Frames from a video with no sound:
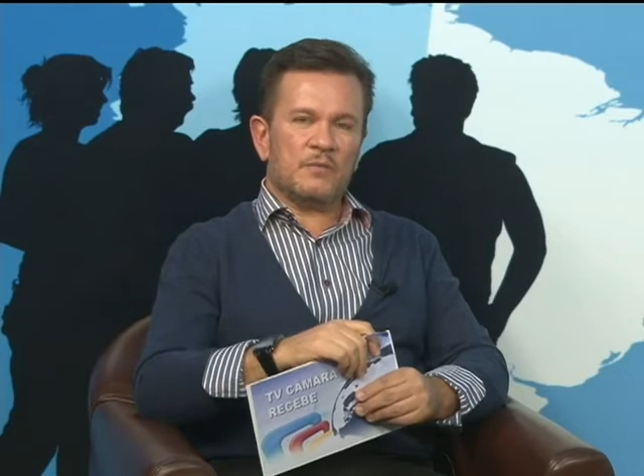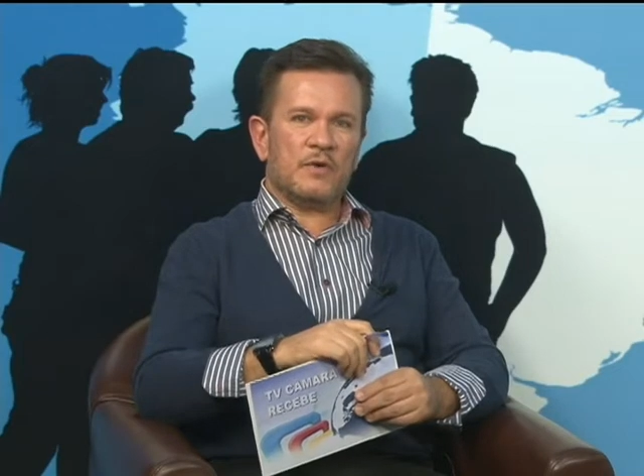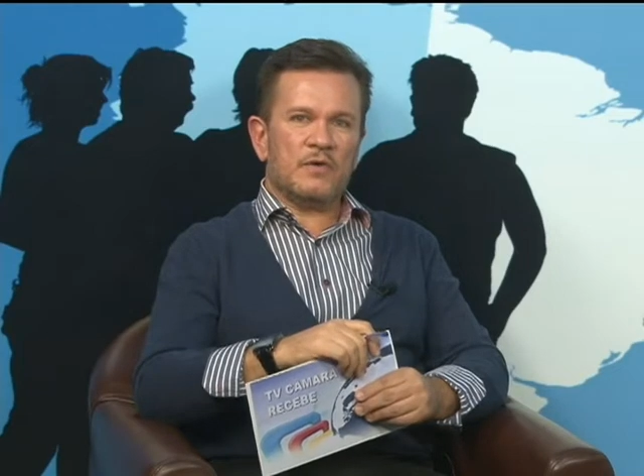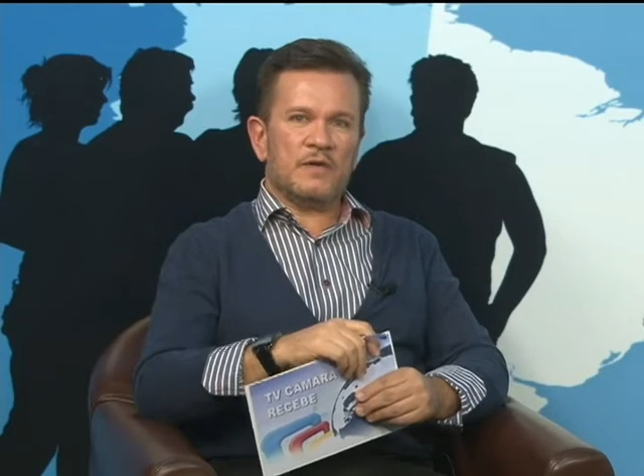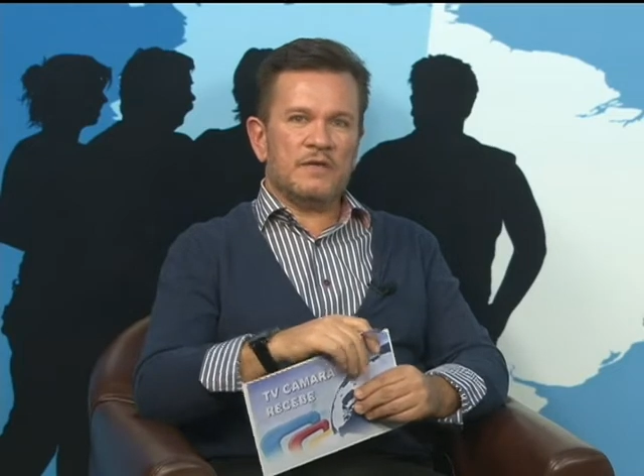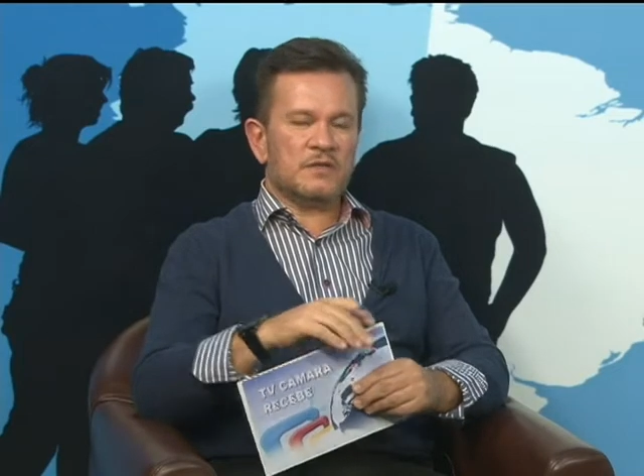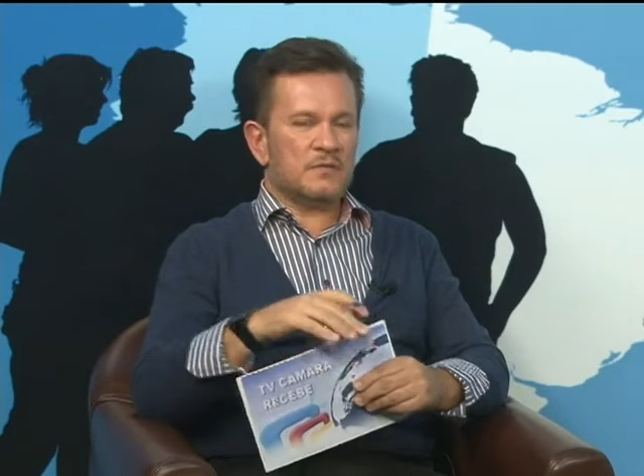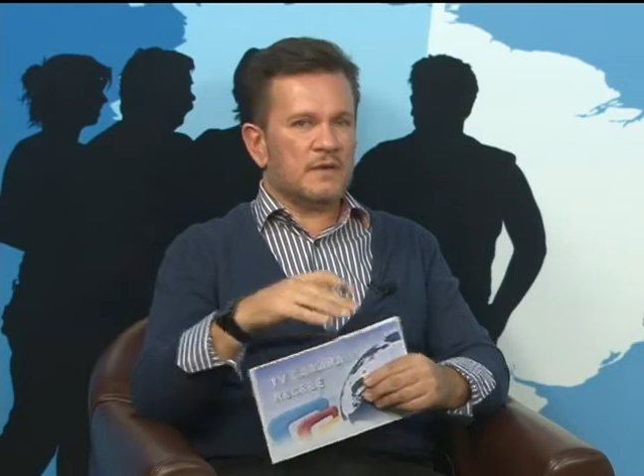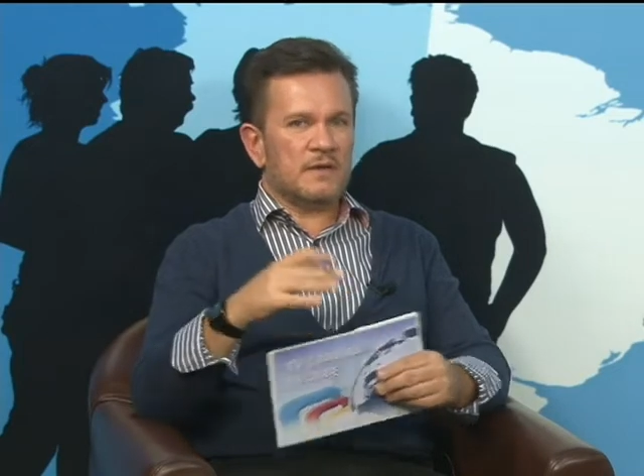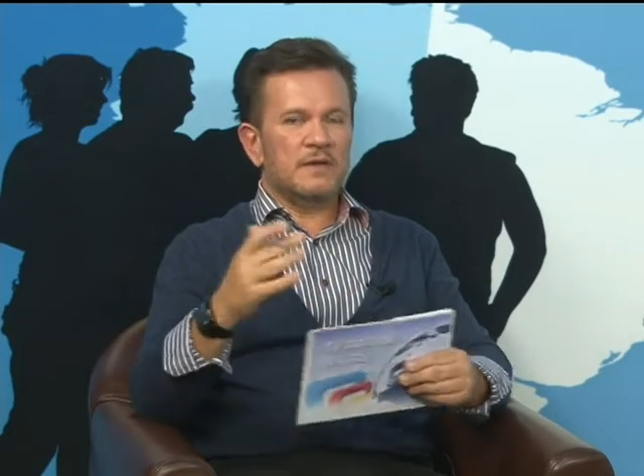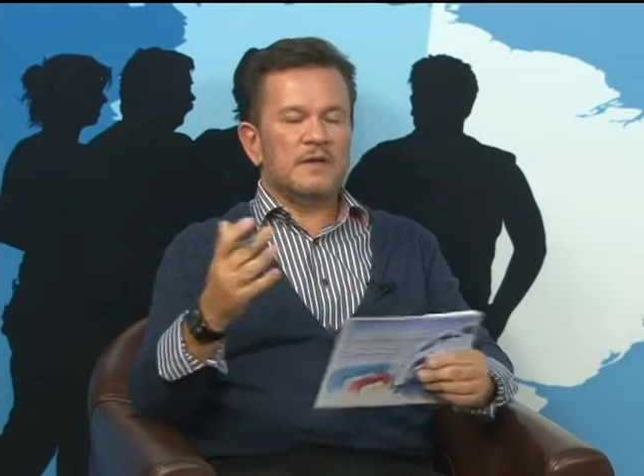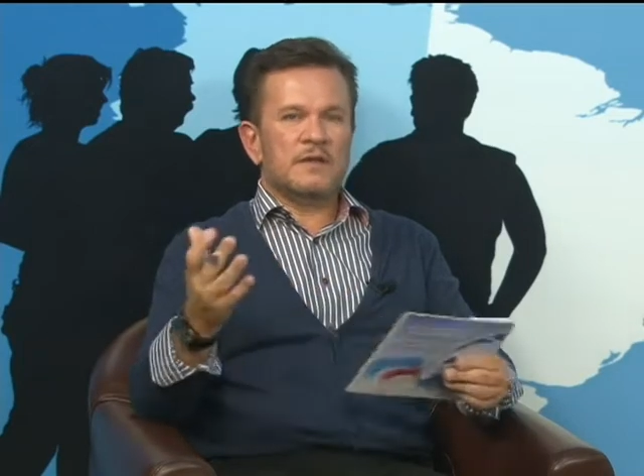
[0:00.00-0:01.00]
Paulista,
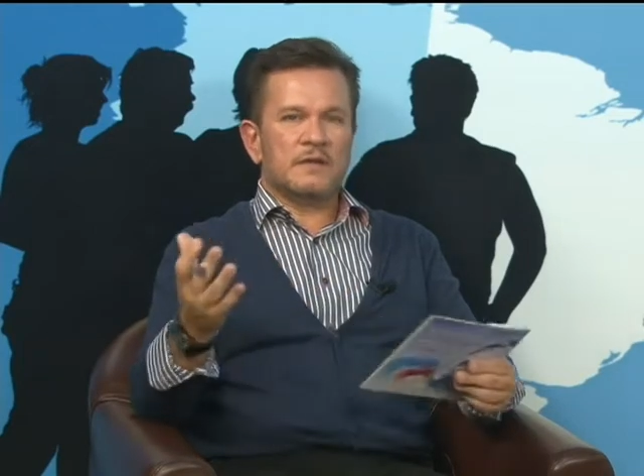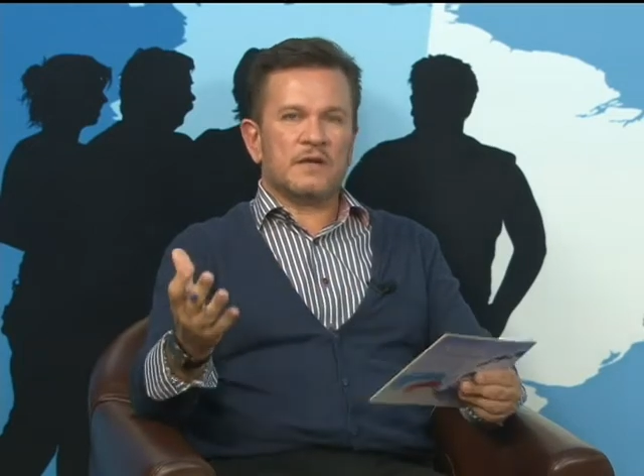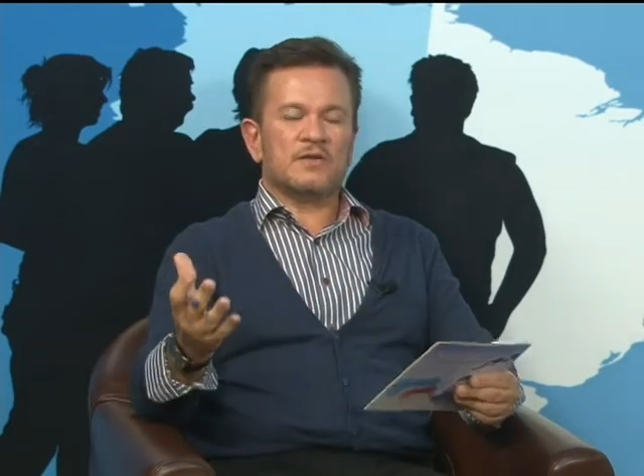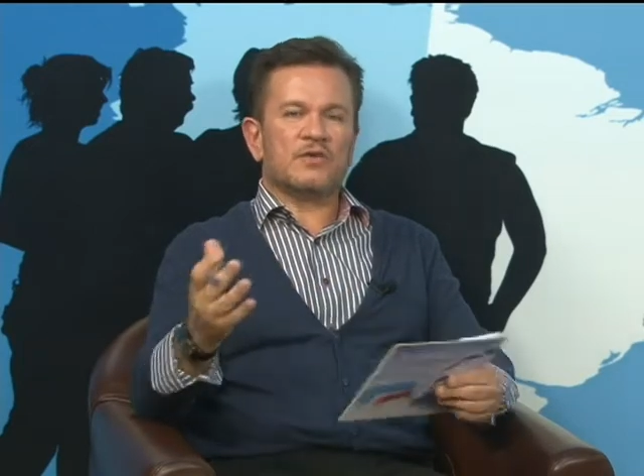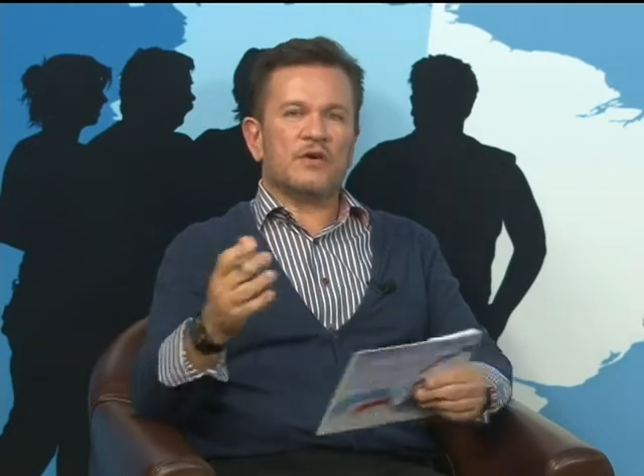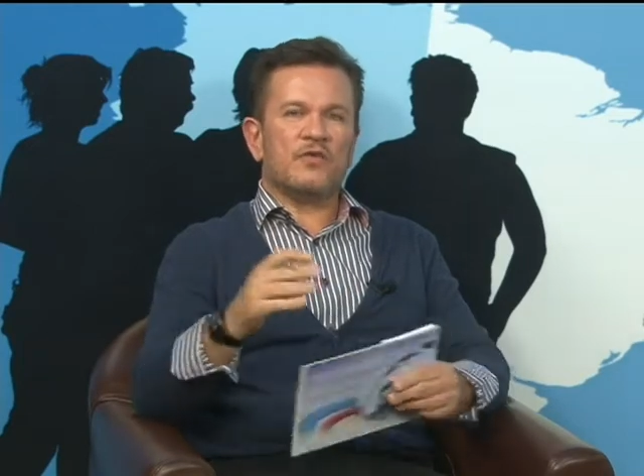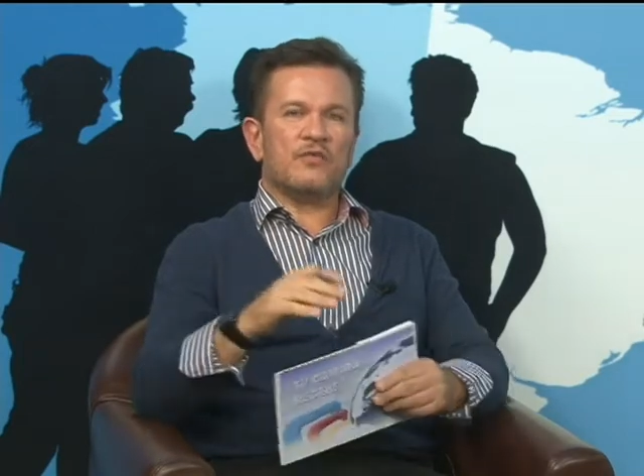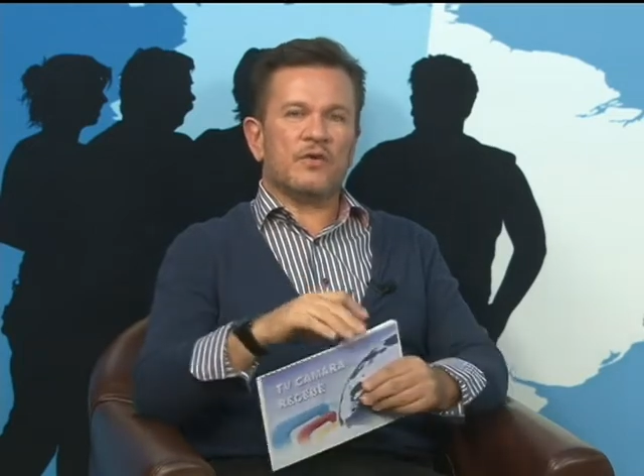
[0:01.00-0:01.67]
uma tradicional